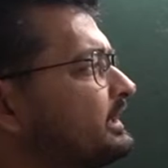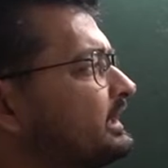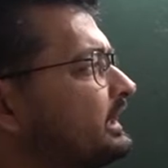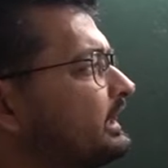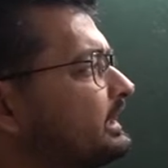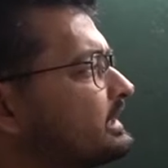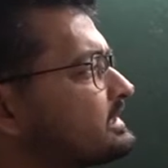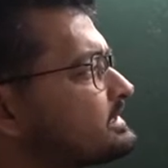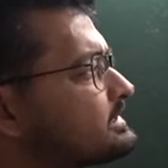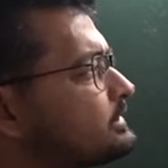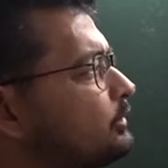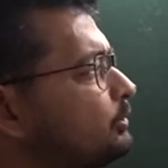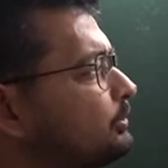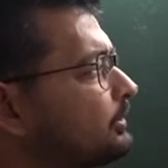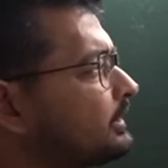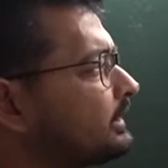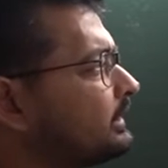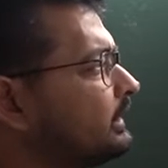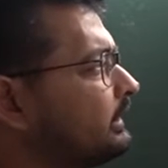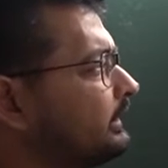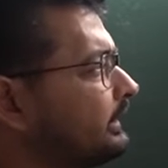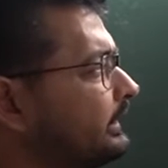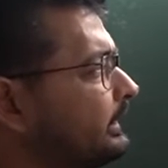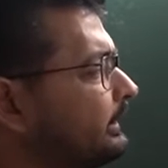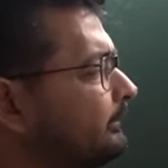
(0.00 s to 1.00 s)
पे एज्यूम
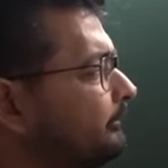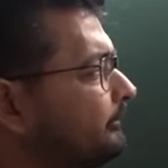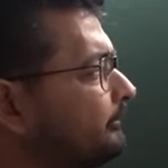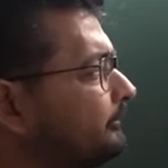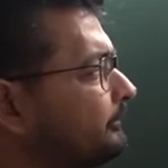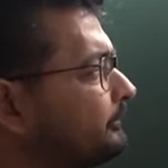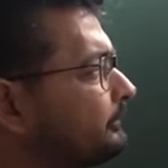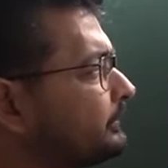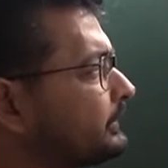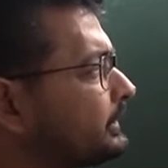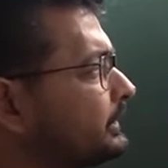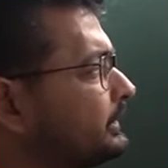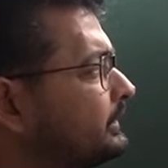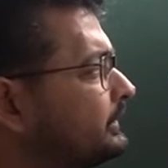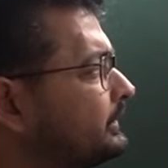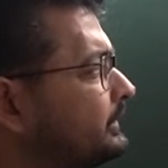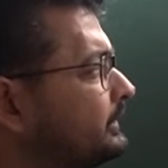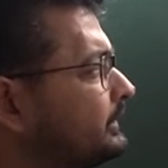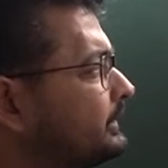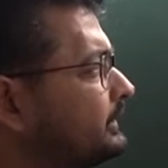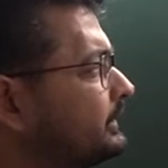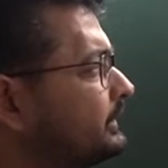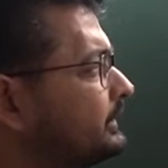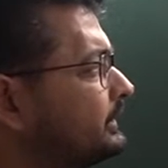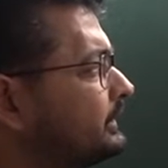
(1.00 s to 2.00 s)
कर लिए
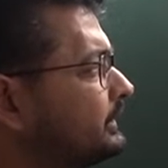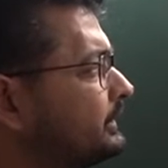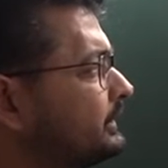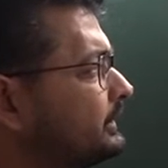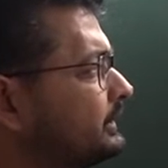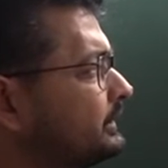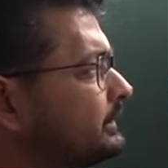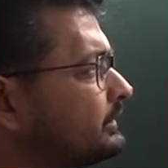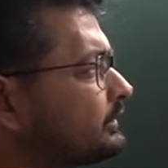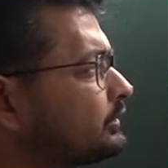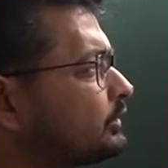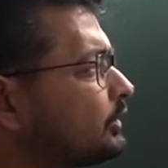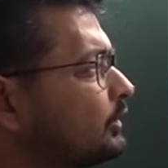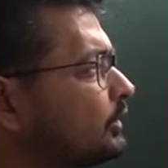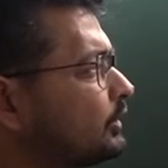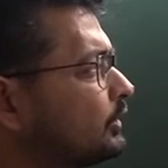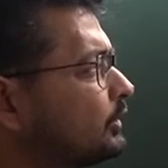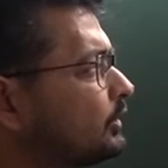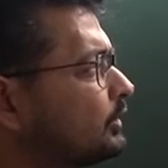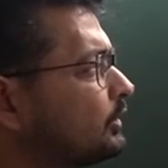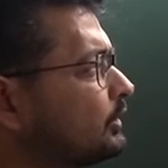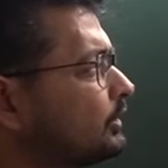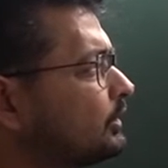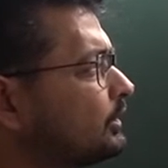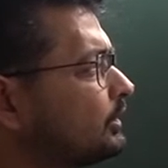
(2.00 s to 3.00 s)
तो
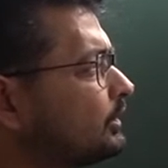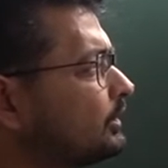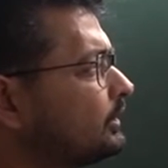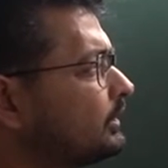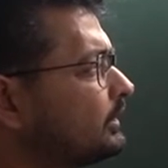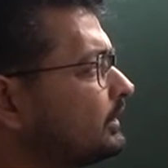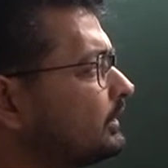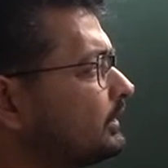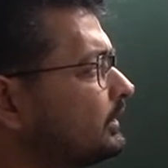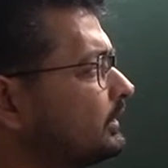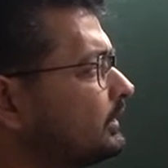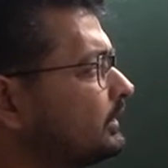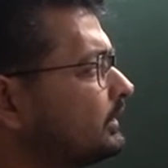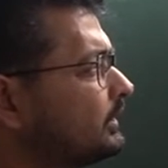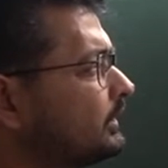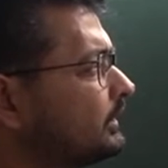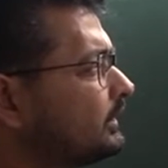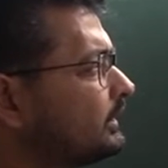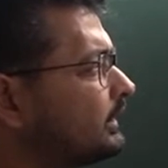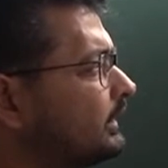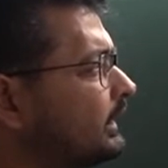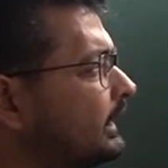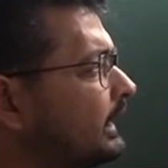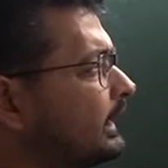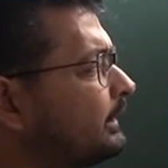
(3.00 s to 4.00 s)

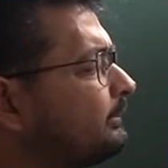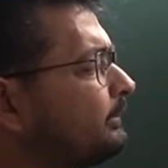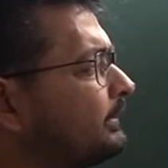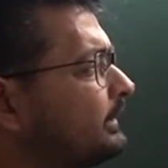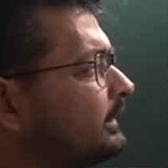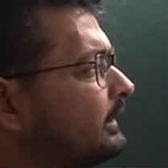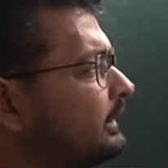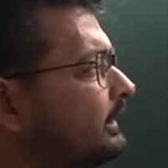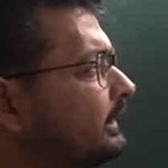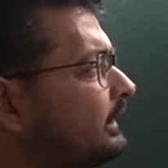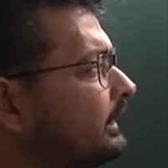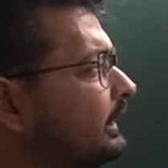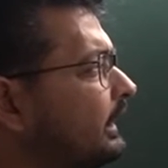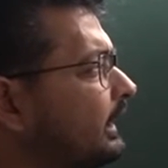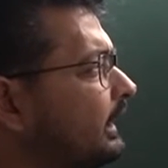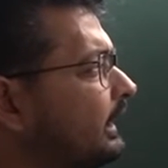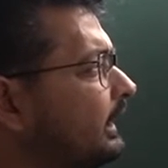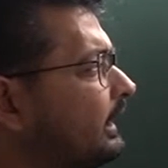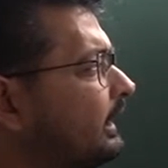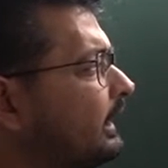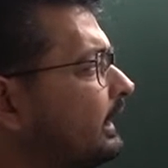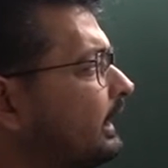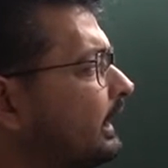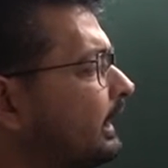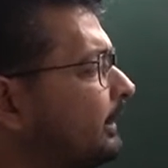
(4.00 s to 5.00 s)
अब
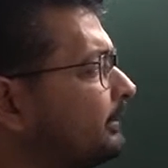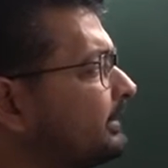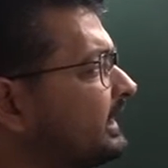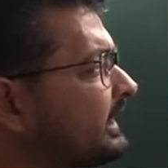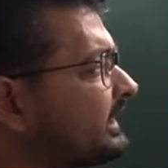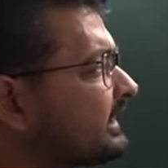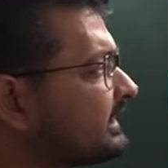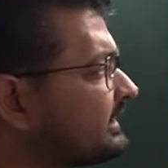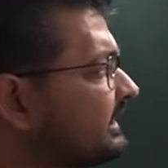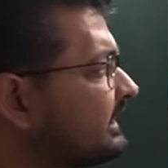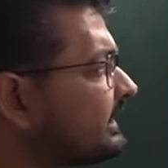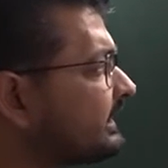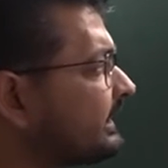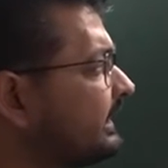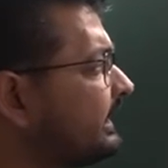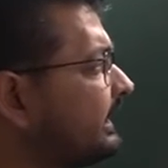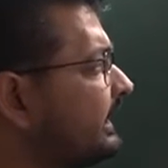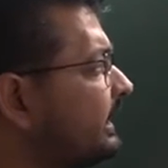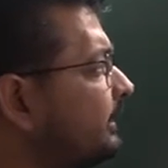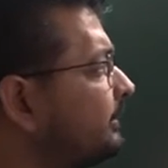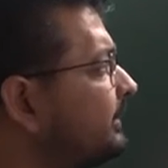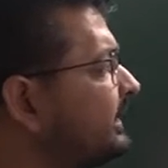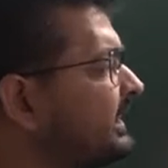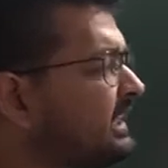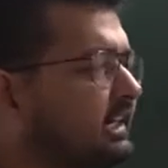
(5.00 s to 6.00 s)
हमने करना क्या
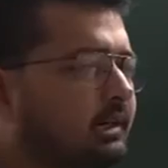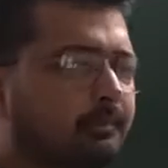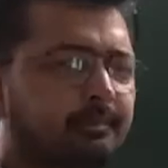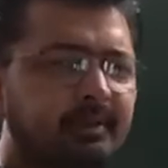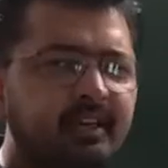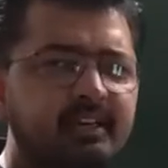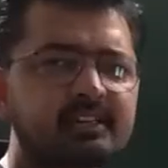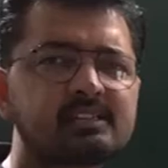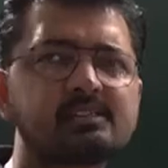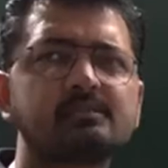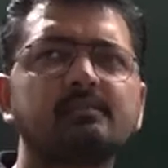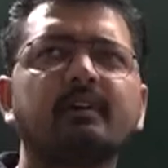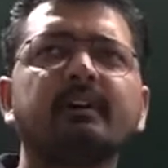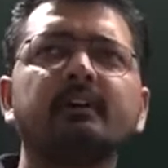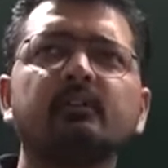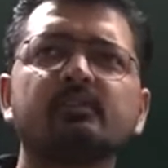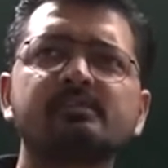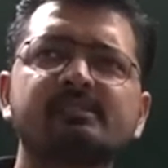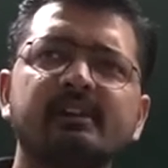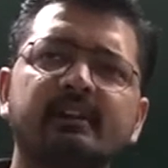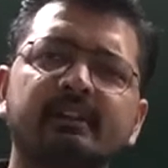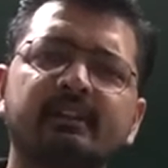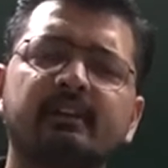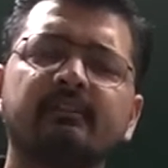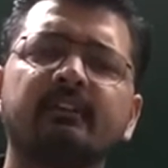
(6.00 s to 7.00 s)
है हमने यहाँ पे एक्स वाई
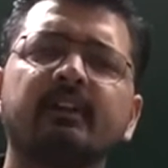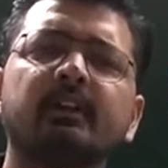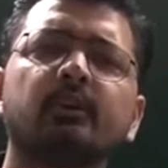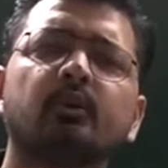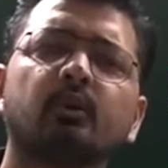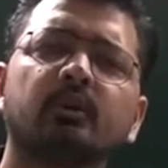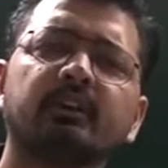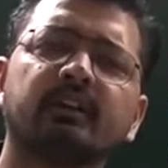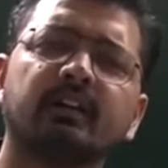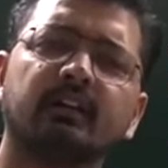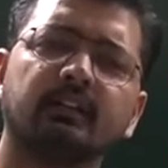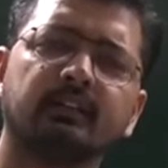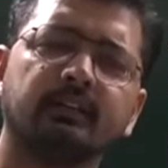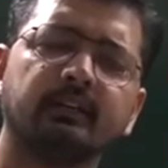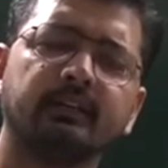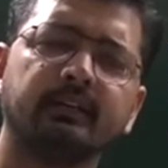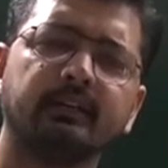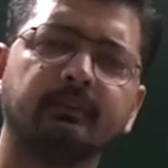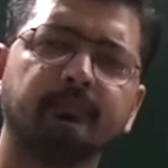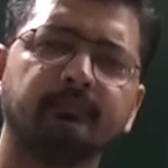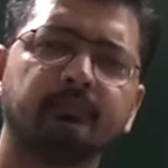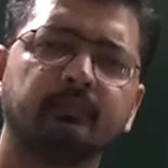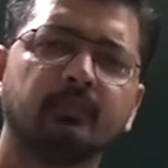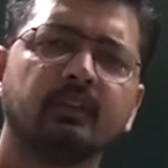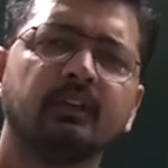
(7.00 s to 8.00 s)
और जेड की वैल्यू को निकालना
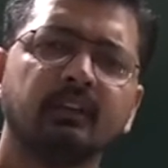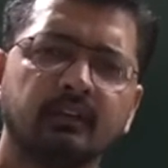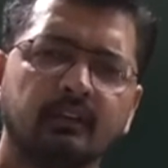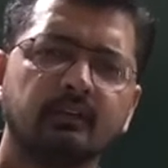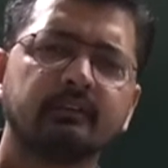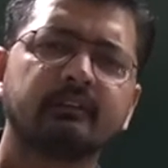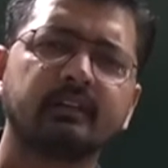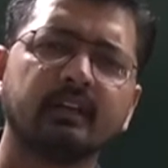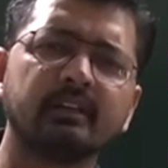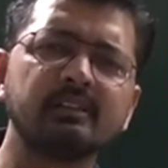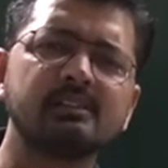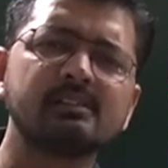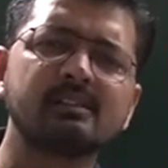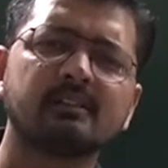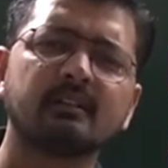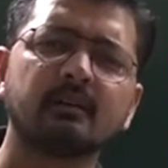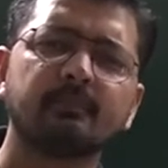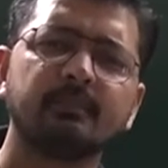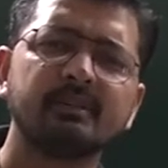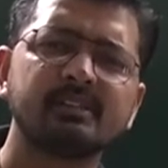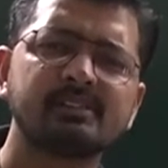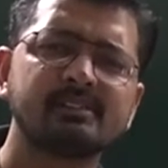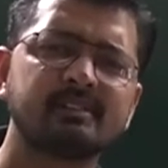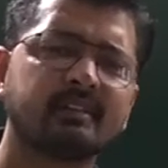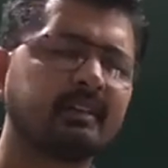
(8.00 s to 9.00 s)
है डेट इज़ आर
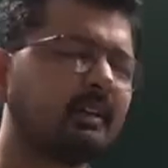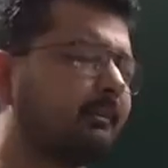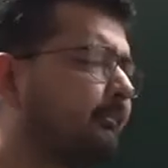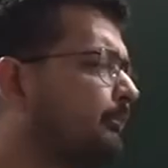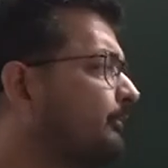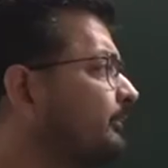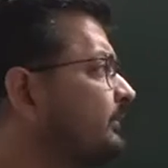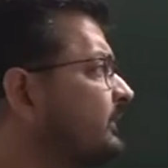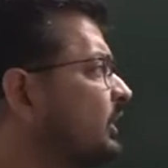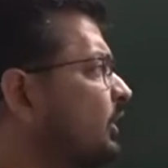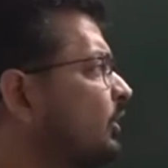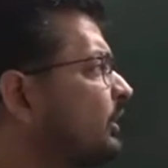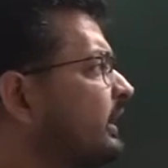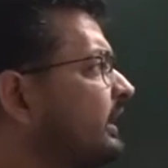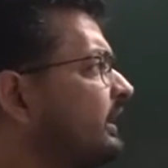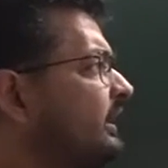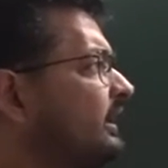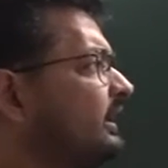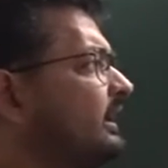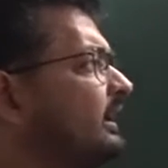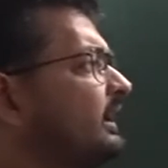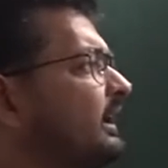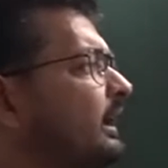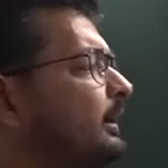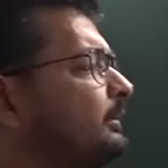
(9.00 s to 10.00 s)
बेसिक गेम ओके
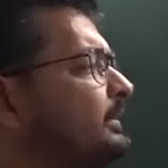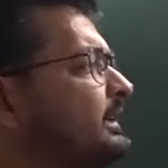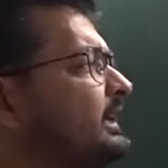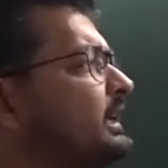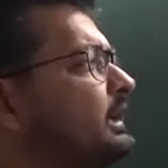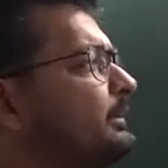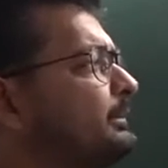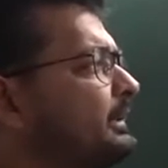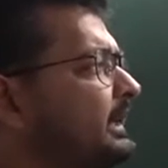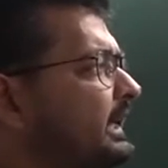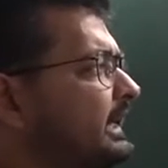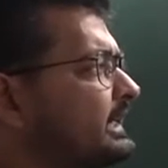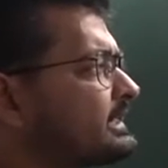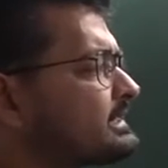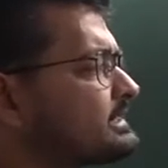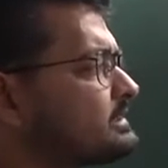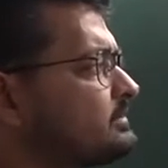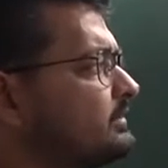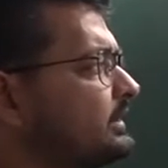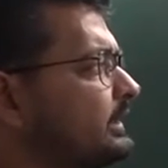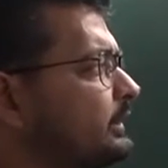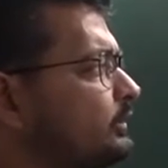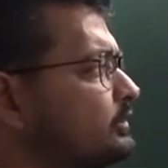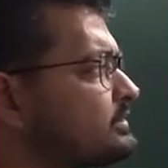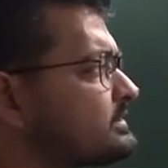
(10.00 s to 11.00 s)
हमने यहाँ पे एक्स
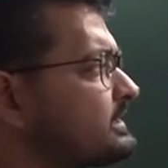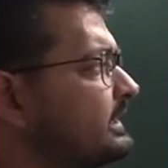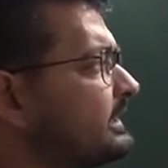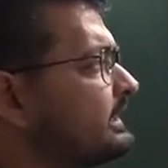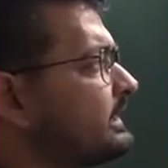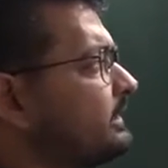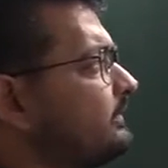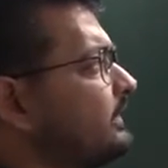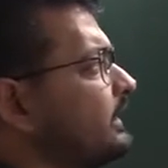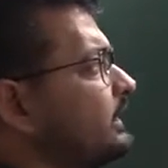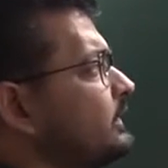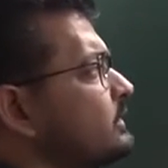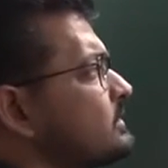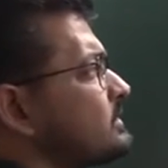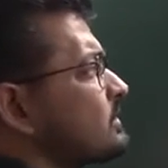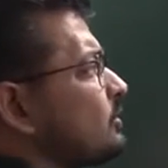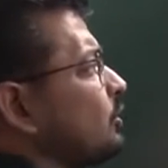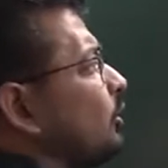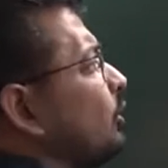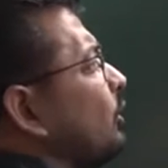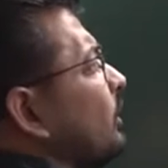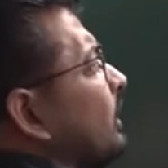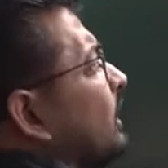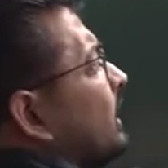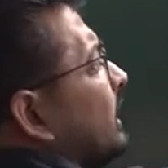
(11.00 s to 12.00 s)
वाई और जेड की वैल्यूज़
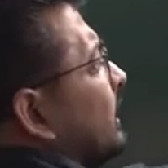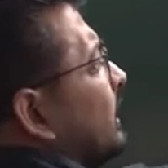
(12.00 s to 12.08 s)
को